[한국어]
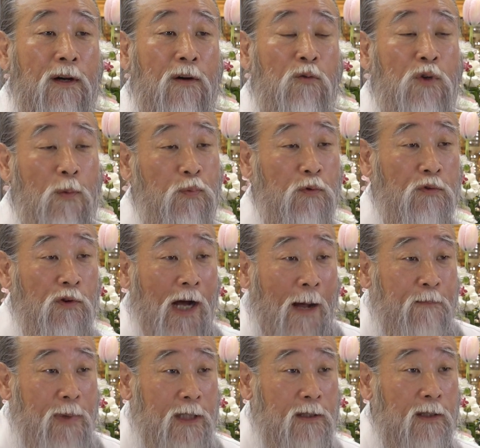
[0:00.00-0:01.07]
우리가 불경
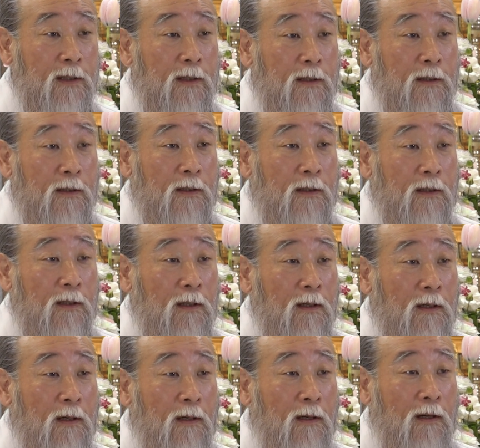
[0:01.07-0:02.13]
안 봤잖아요.
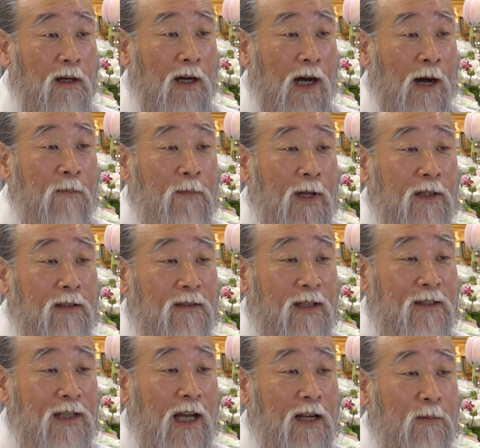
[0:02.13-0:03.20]
어, 안
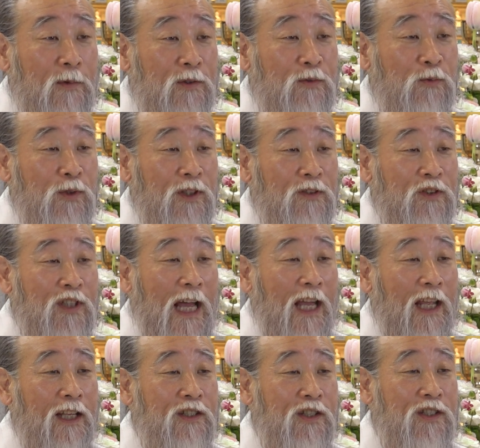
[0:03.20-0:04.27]
봤는데 자라면서 우리는
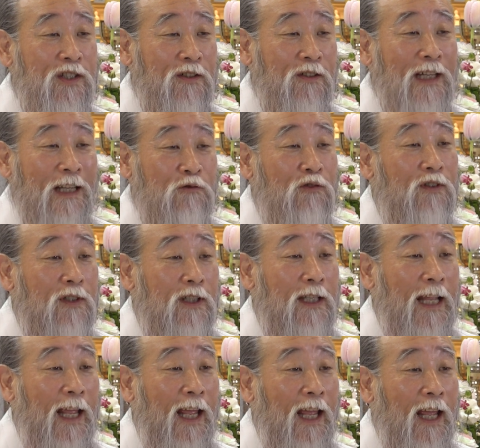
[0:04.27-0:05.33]
사회 지식을
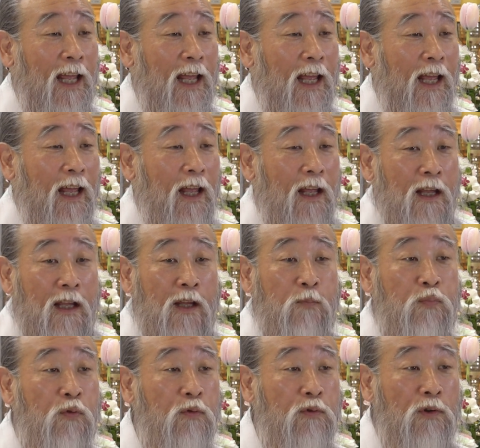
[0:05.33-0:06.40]
갖췄는데
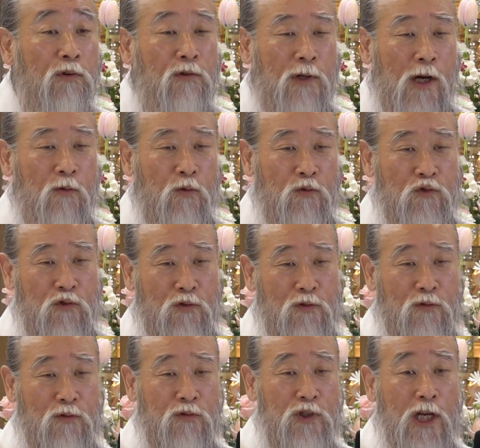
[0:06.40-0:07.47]
이불경을 갖고 저
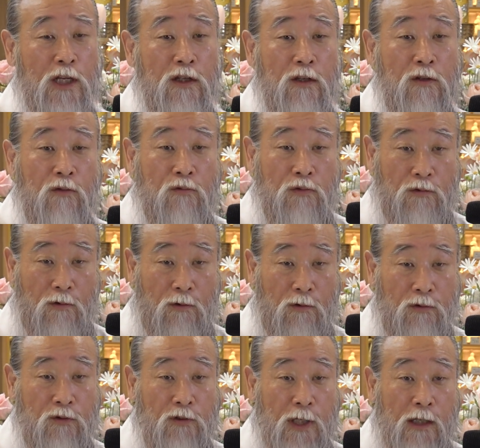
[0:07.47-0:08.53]
이야기 이렇게
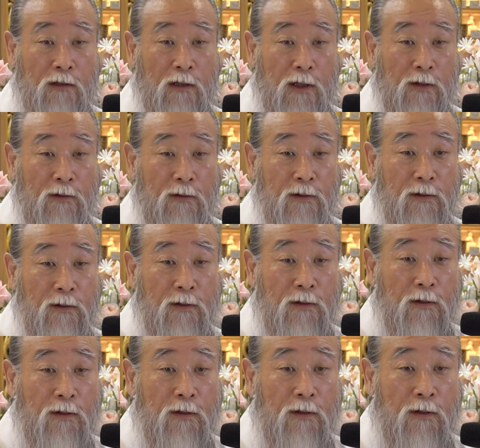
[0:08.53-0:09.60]
그럴듯한 거예요.
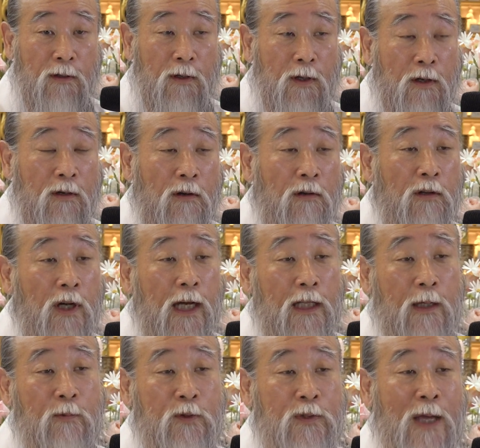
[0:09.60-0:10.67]

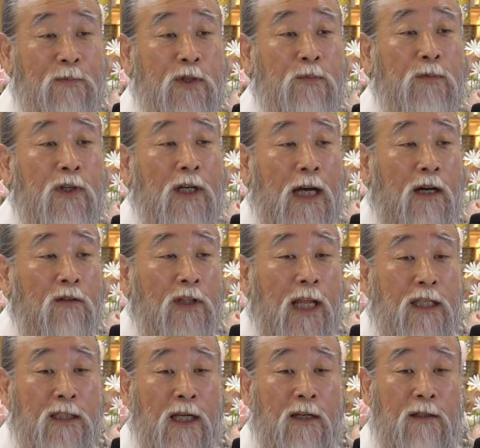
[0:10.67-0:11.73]
끌려가다 보면 30년 가고 내
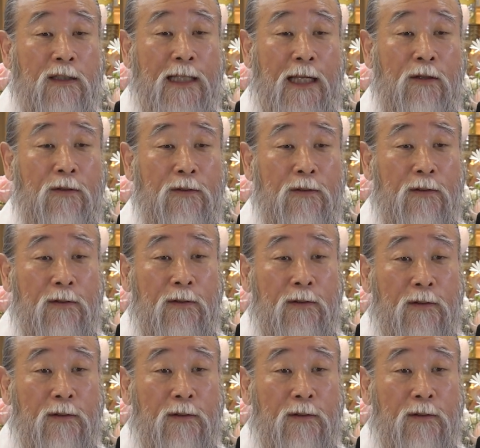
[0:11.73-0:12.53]
인생 끝나요.